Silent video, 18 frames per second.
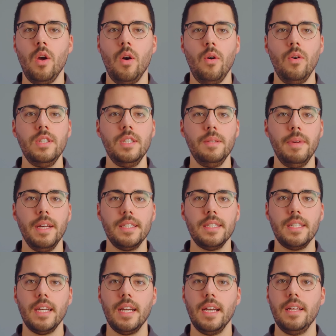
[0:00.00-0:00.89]
und die
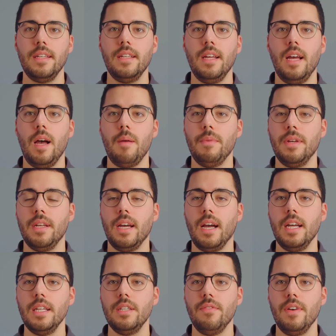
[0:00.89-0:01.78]
Max-Geräte haben eine
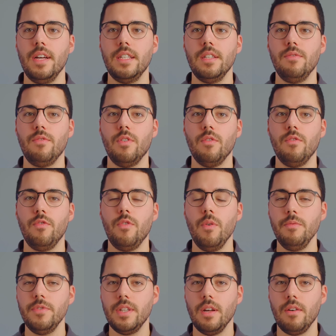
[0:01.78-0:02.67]
Reichweite von
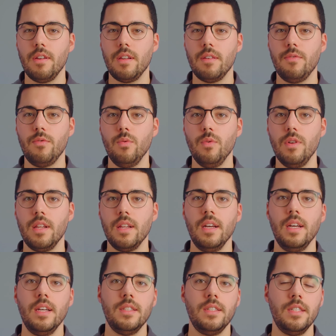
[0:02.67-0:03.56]
5000 Fuß,
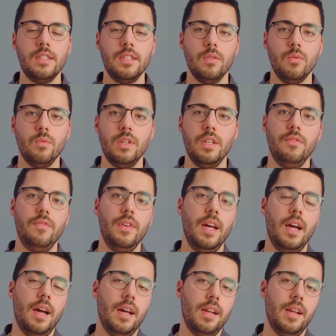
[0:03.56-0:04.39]
das sind ungefähr